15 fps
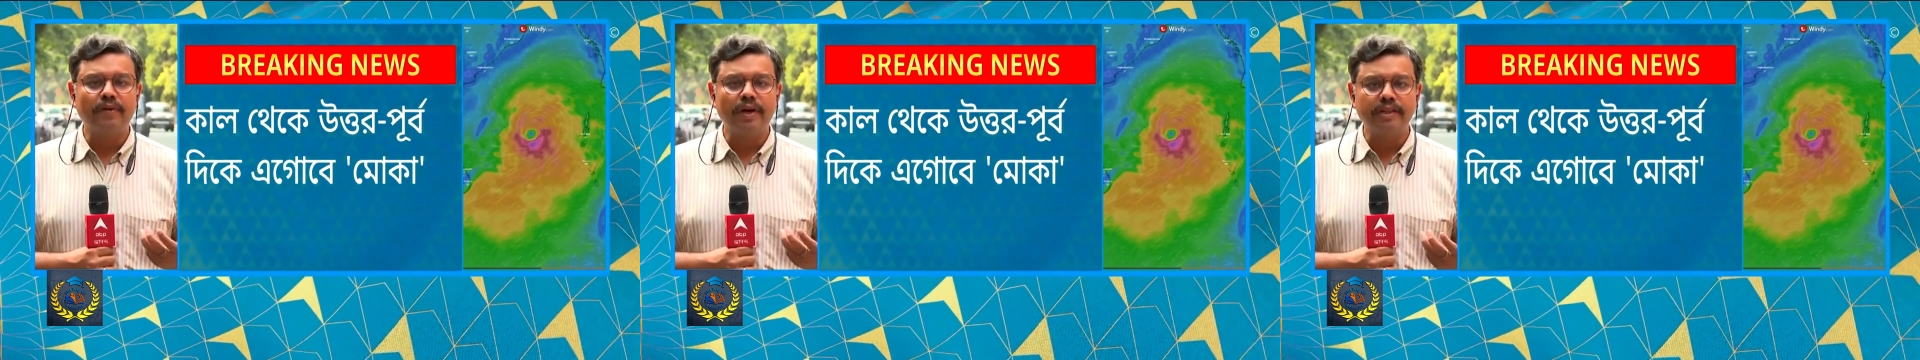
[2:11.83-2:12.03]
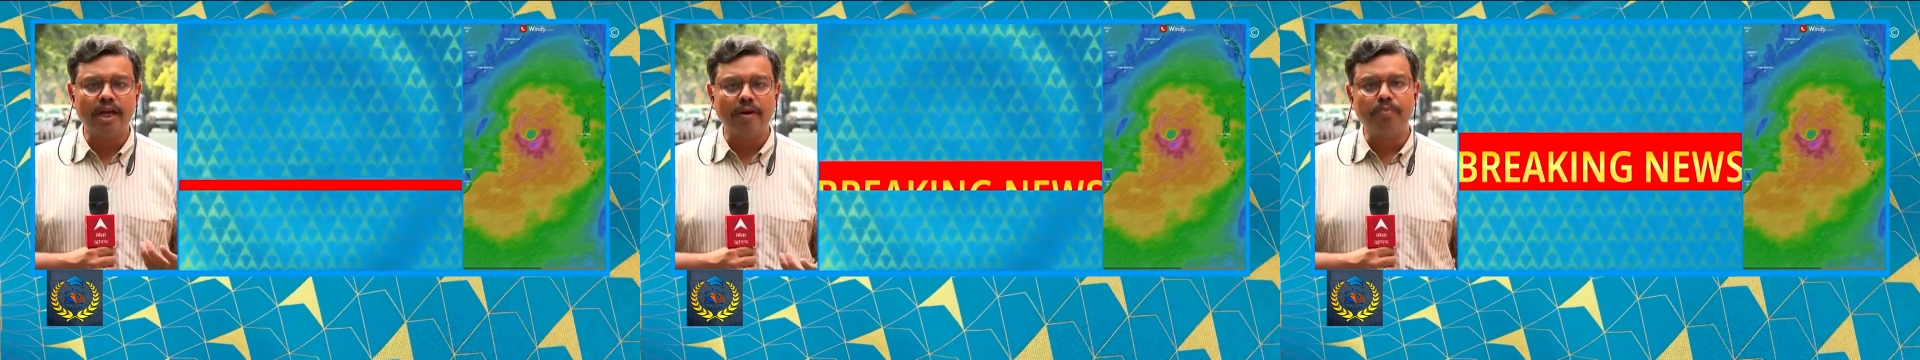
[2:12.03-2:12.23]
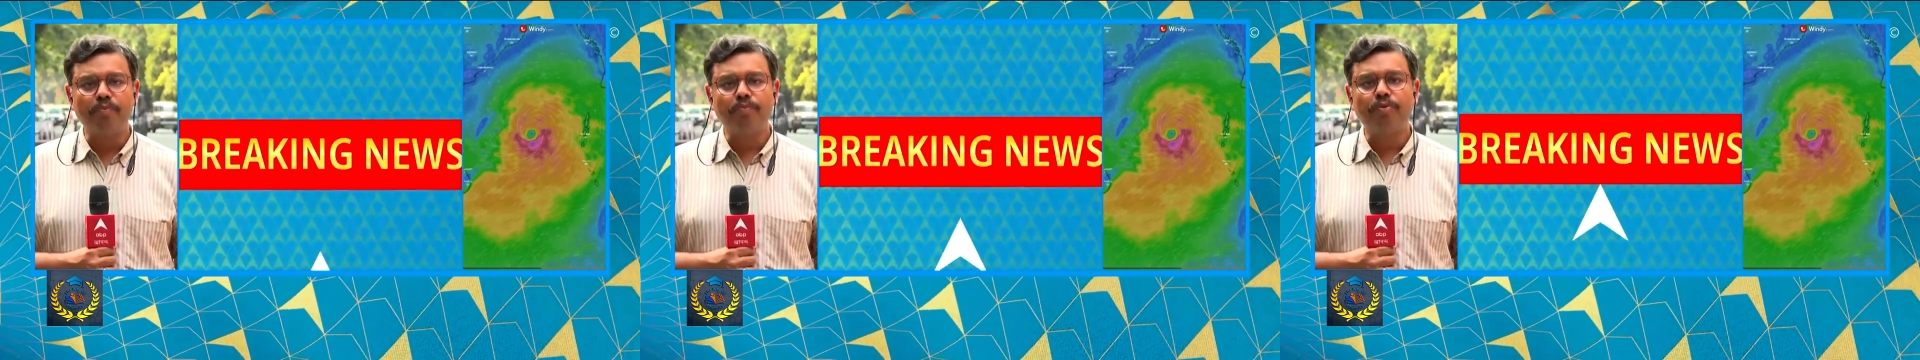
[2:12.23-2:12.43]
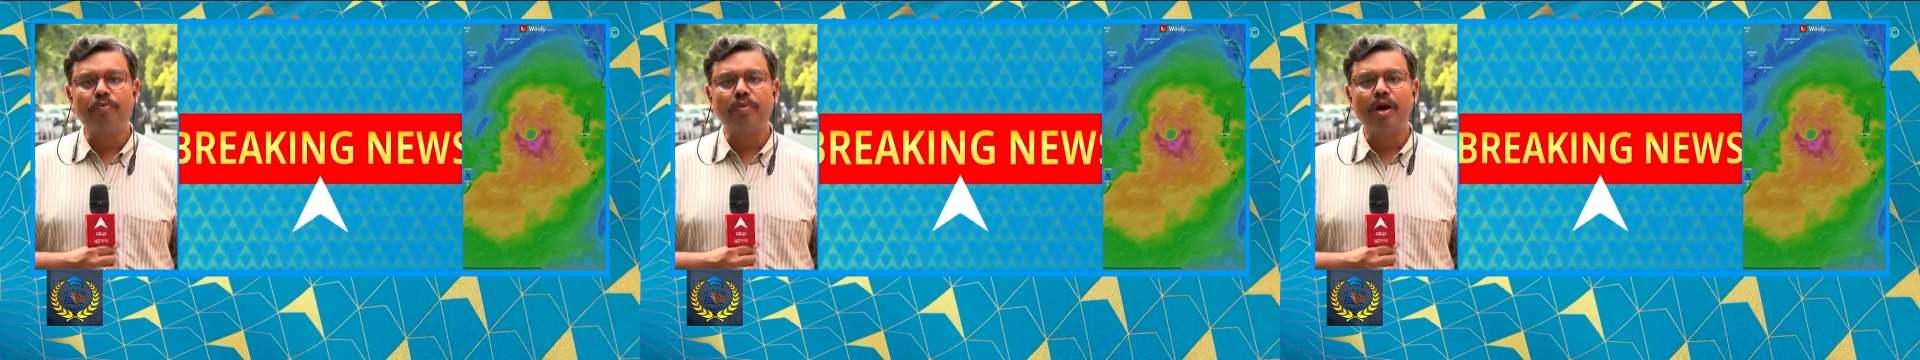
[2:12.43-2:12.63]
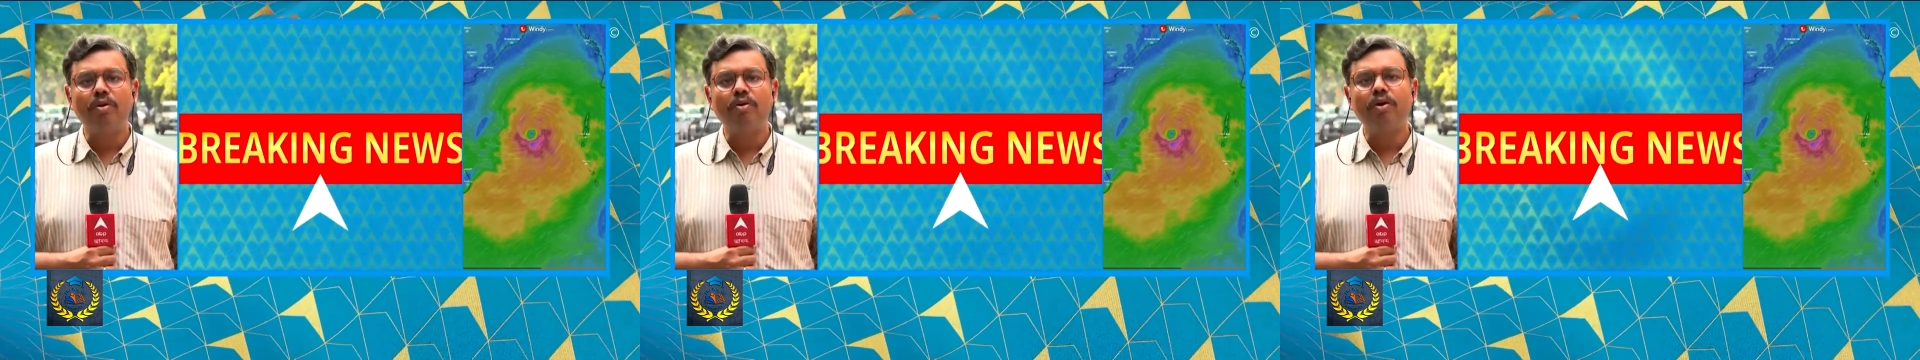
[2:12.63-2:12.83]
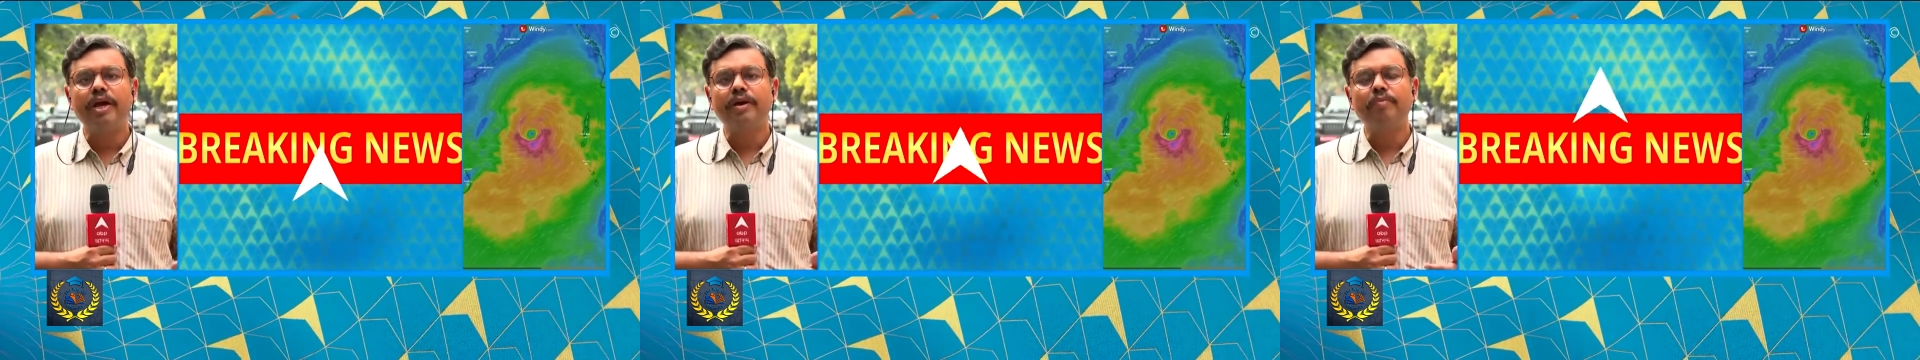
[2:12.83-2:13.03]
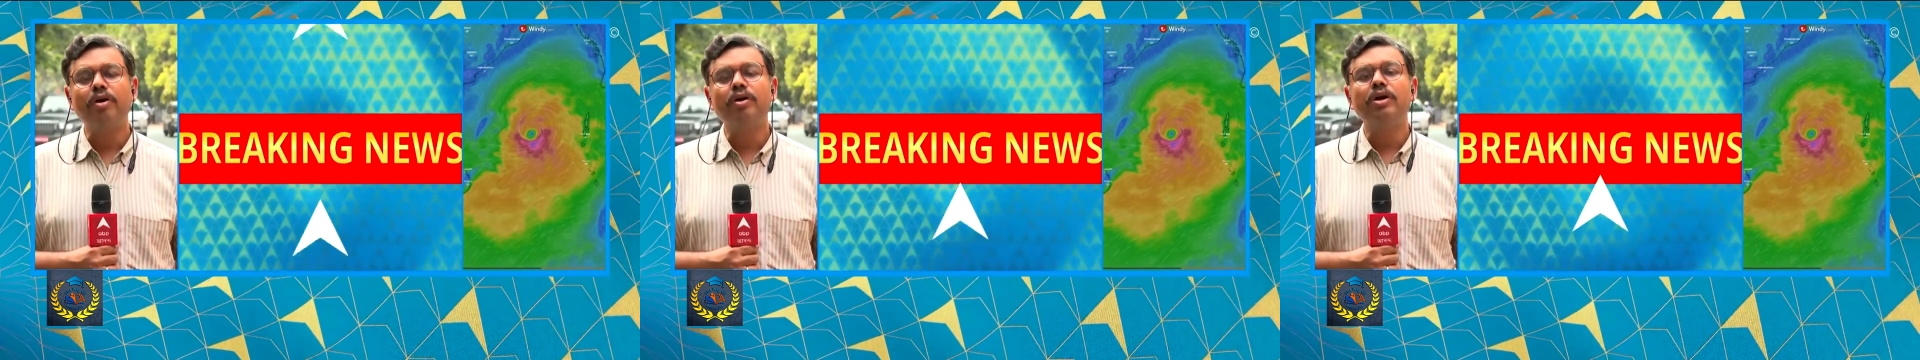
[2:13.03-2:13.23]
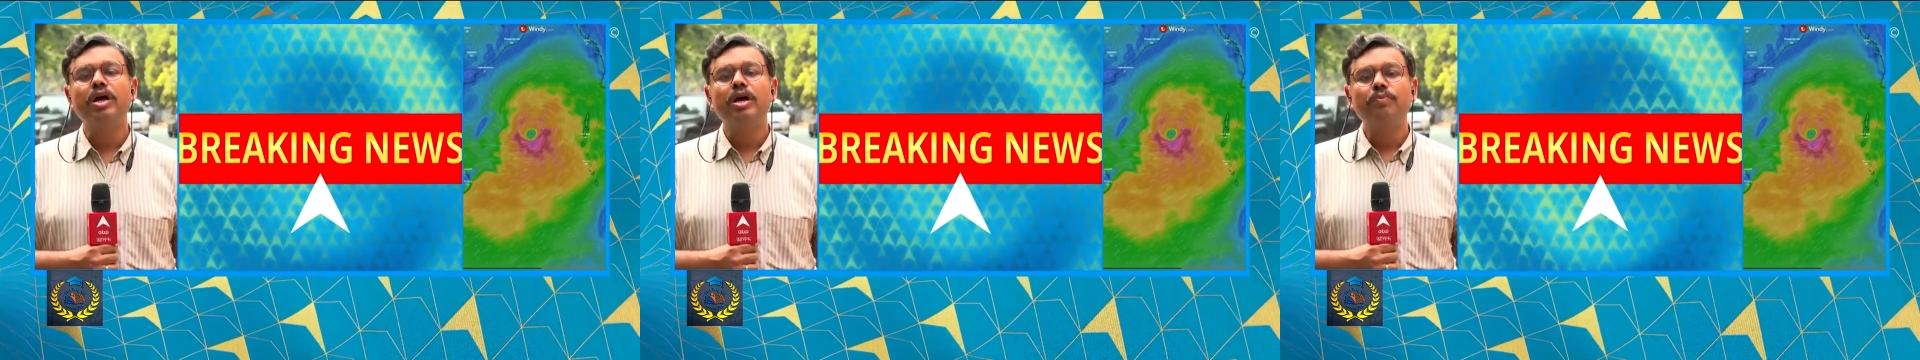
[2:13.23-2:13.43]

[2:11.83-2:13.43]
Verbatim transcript: ফলে তাপপ্রবাহ এবং